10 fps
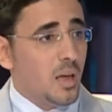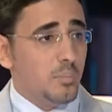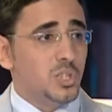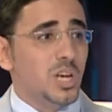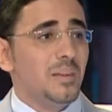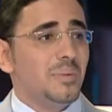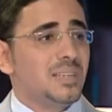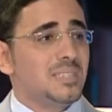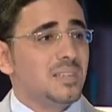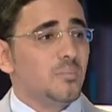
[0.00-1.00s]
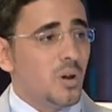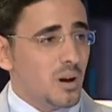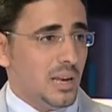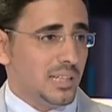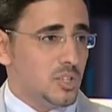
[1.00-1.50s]
بجانب
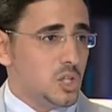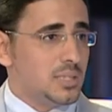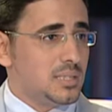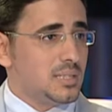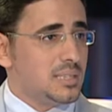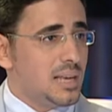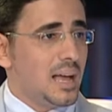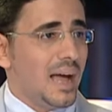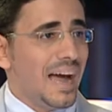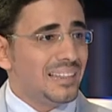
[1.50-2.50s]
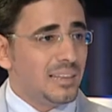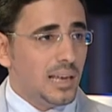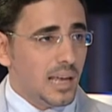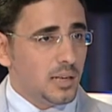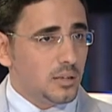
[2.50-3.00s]
استمرار الاحتجاجات السياسيه حتى
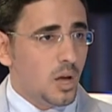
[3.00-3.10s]
الان